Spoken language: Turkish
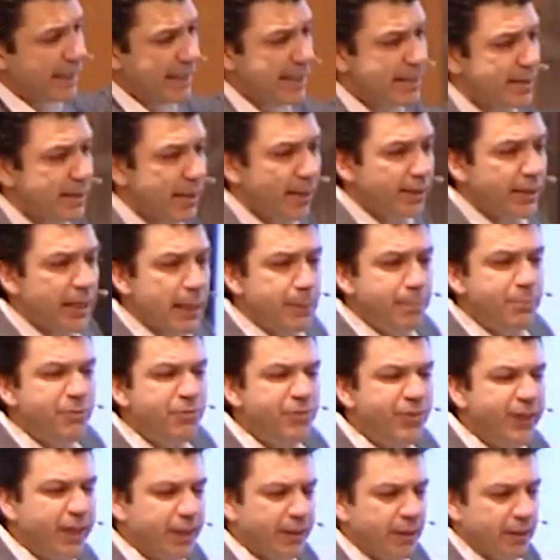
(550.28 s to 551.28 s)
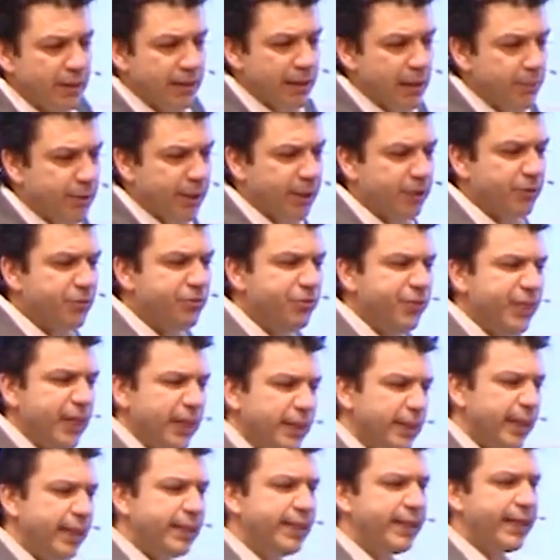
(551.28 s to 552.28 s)
insanlar hep fiyat alırlar. Bakın
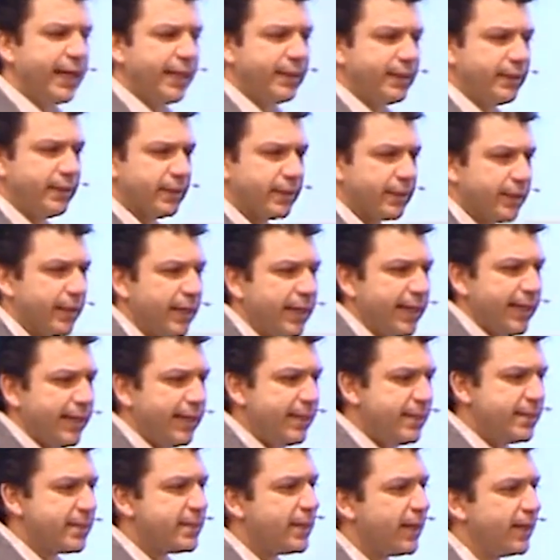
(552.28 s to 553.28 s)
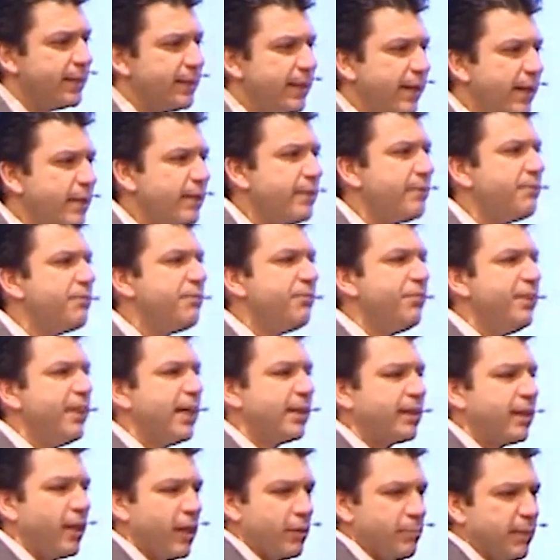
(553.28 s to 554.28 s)
fiyat etikettir. İnsanlar
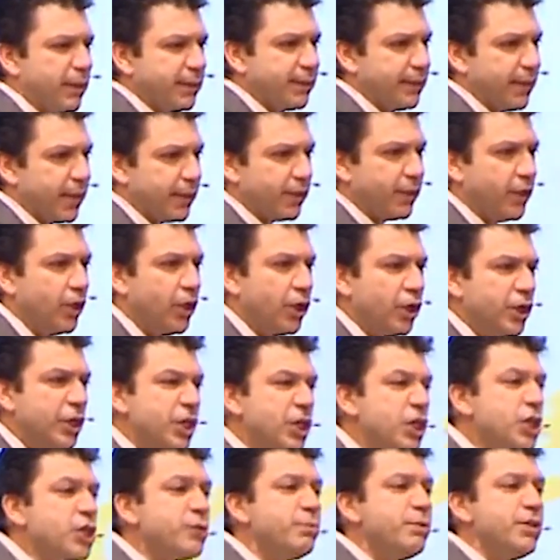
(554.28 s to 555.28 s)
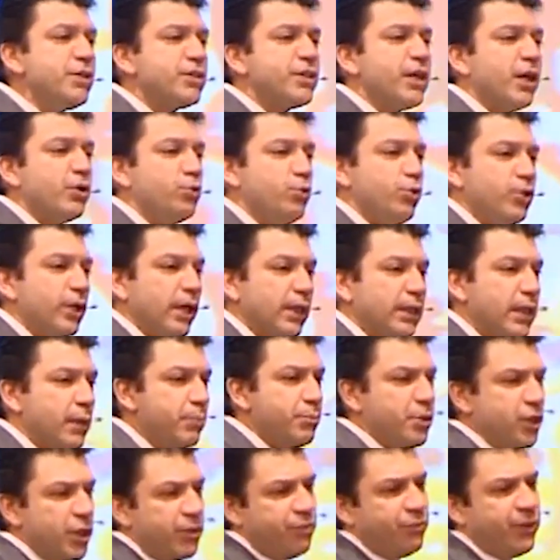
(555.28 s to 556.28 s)
fiyat almazlar. Hiçbir insan
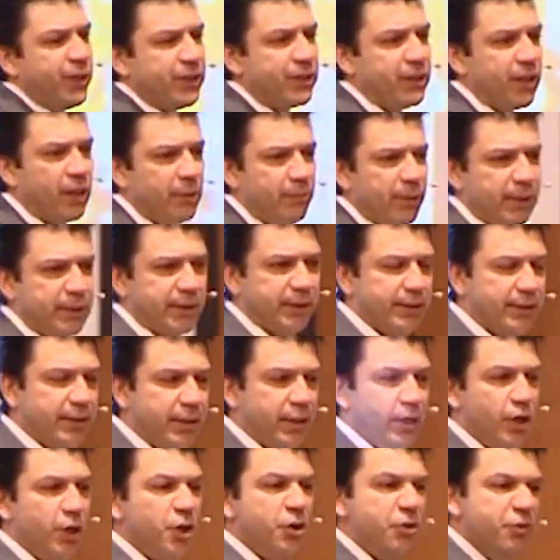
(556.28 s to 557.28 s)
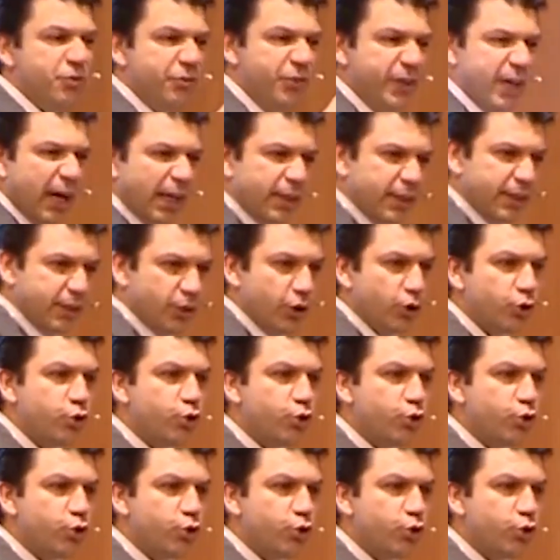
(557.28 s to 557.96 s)
dünyada bir şeyin fiyatını almaz. Fiyat